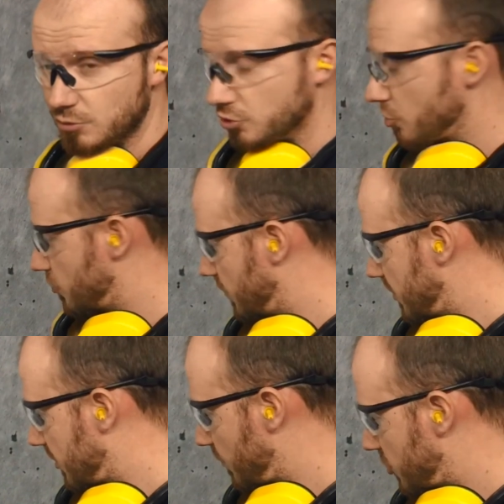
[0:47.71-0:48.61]
Ну что ж, вот
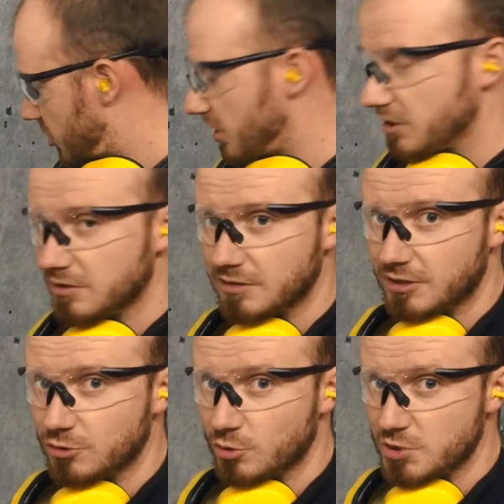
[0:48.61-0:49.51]
эта мишень
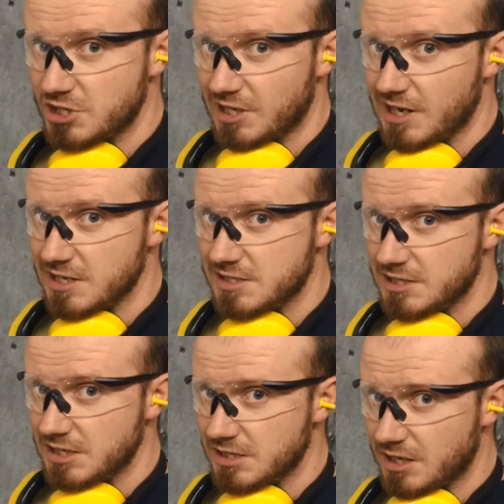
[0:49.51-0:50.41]
которые мы стреляли с
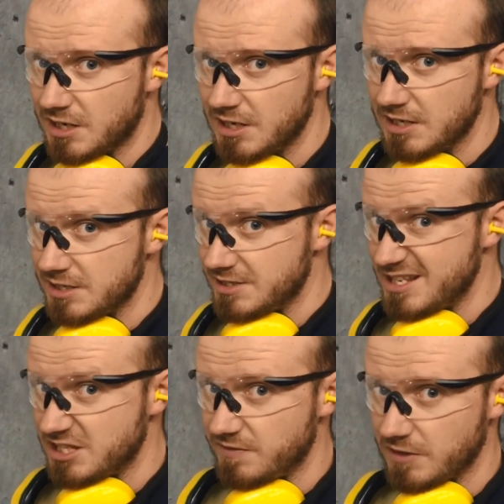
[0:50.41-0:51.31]
цилиндра,
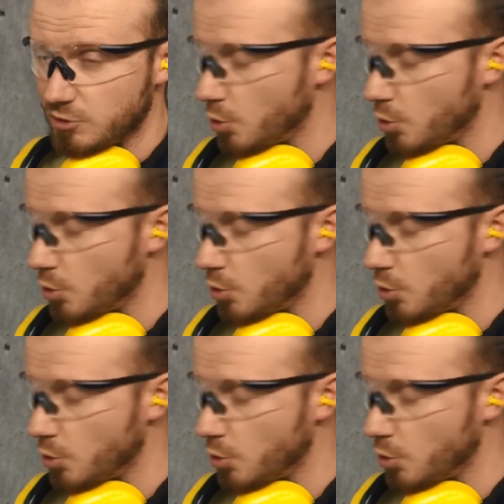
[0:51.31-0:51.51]
здесь две